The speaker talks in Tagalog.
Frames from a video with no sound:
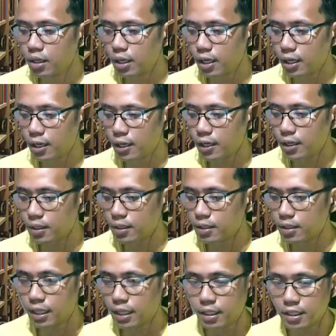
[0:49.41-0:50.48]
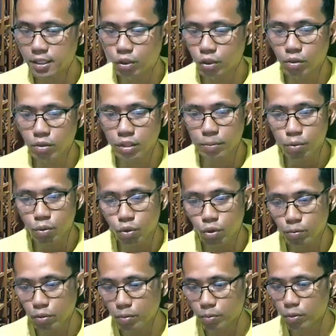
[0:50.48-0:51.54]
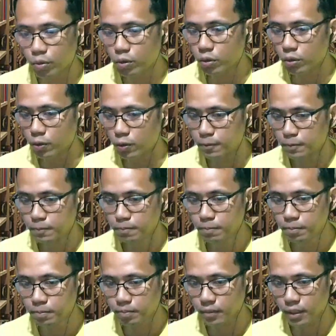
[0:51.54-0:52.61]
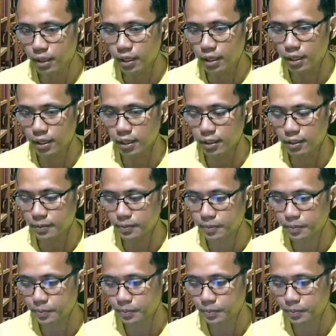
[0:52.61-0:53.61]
uh, natin sa sa punto por punto ang